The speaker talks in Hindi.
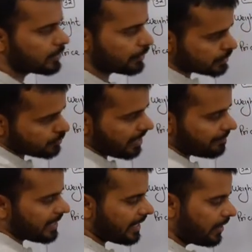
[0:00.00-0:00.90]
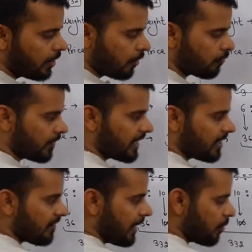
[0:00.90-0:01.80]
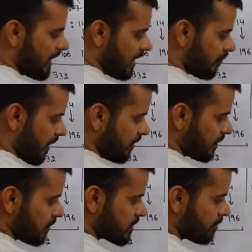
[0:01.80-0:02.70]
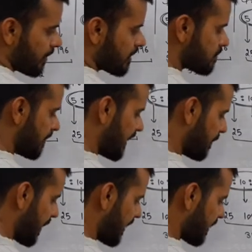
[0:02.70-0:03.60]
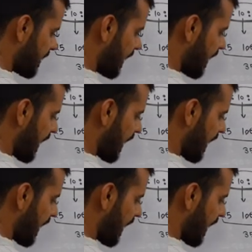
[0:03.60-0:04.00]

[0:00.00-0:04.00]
क्योंकि स्क्वायर में है और वन की वैल्यू आई है फाइव थाउजेंड प्लस मल्टीप्लाई कर देंगे